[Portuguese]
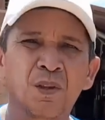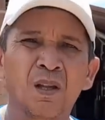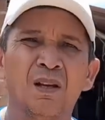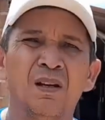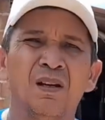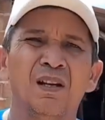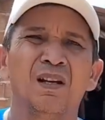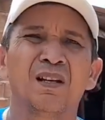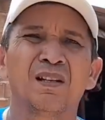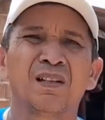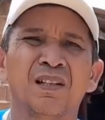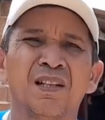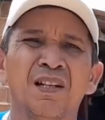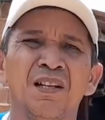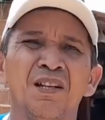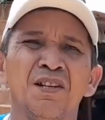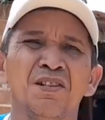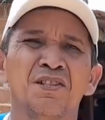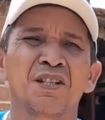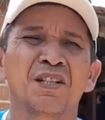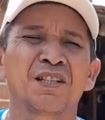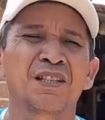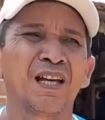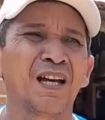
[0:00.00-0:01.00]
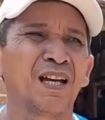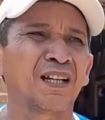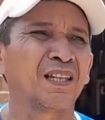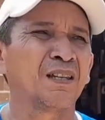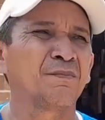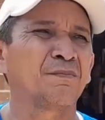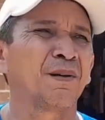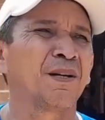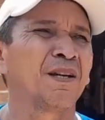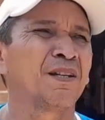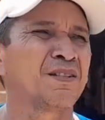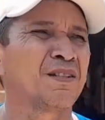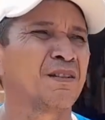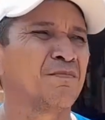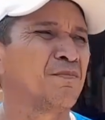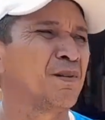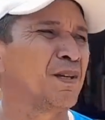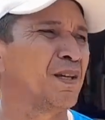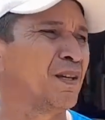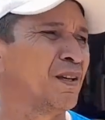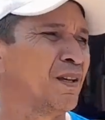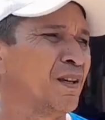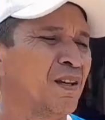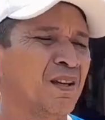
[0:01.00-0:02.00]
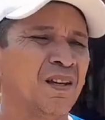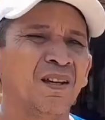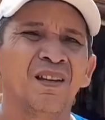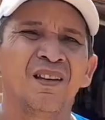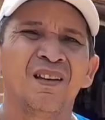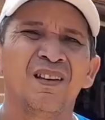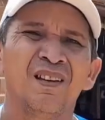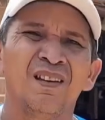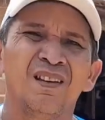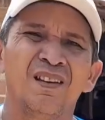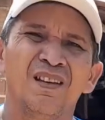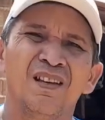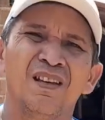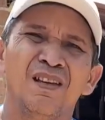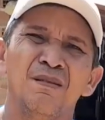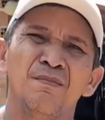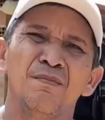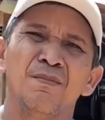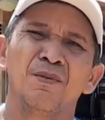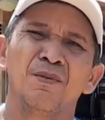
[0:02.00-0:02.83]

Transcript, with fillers: é, crítica, tá aqui para receber é,